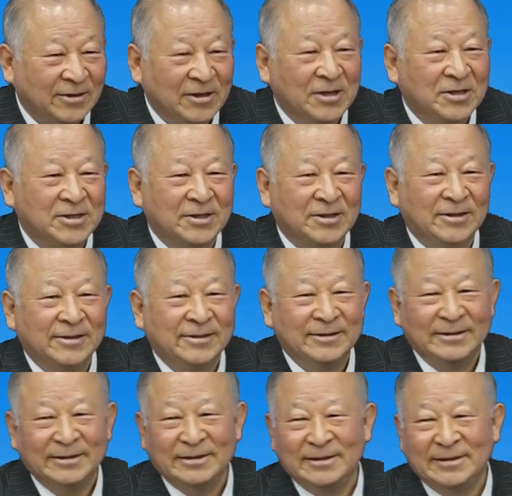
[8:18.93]
그래서
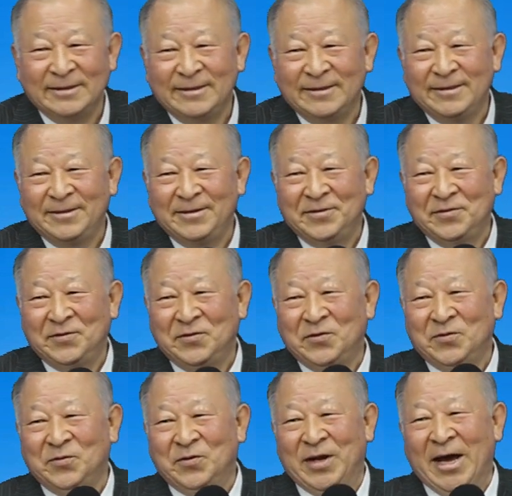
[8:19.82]

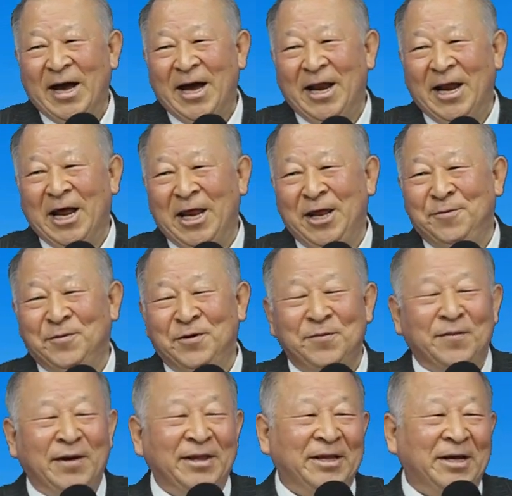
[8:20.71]
우리
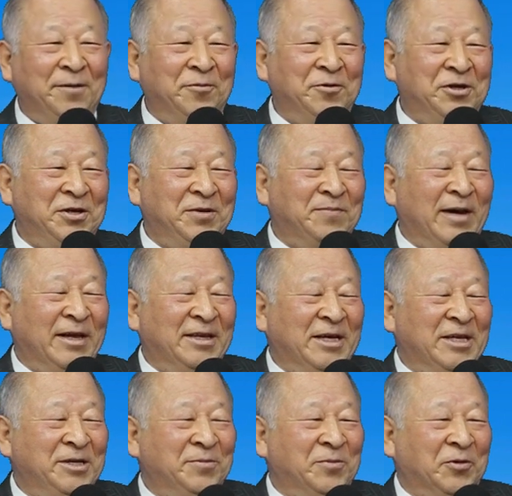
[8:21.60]
하나님을 만나보지
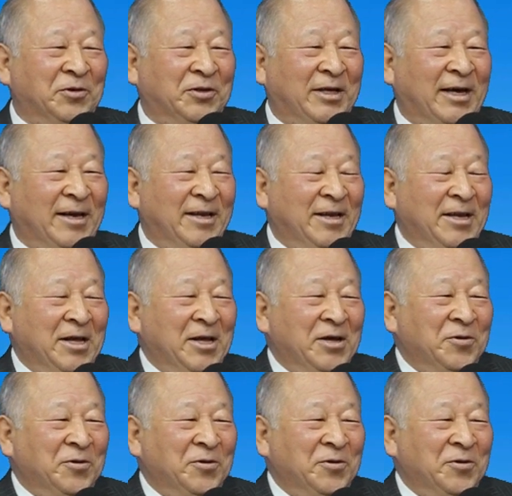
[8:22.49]
만나지 못한